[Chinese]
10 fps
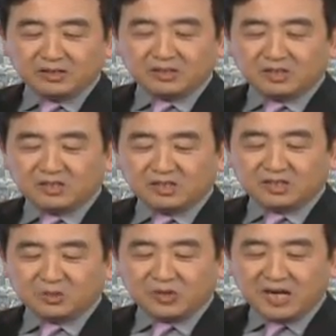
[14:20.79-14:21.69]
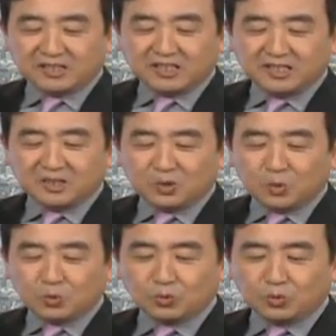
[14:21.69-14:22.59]
特首梁振英
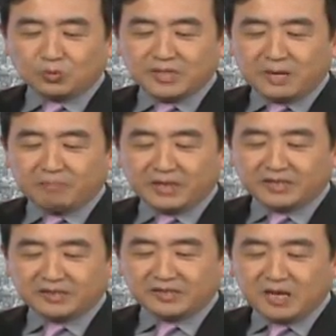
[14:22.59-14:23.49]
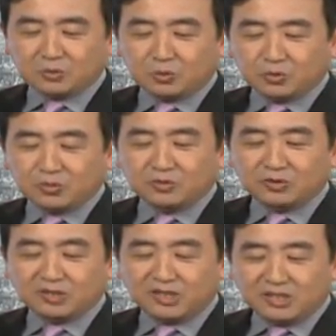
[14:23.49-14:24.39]
共同向北京当局
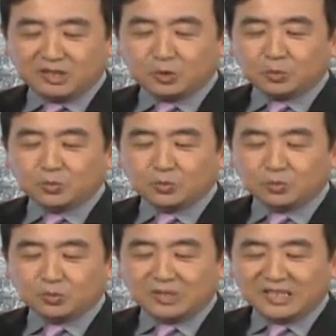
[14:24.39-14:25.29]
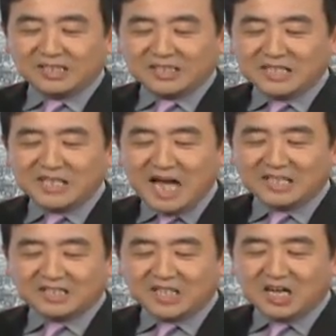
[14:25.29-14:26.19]
提出武力镇压
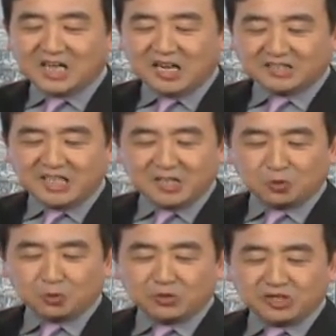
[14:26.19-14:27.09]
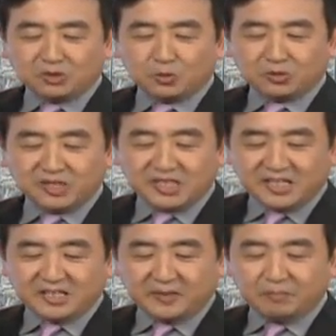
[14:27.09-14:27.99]
香港占中行动的建
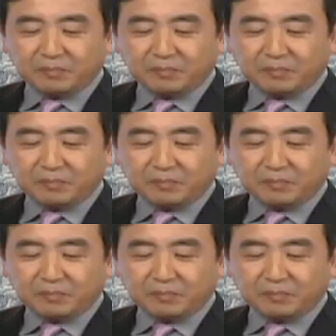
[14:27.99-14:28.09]
议，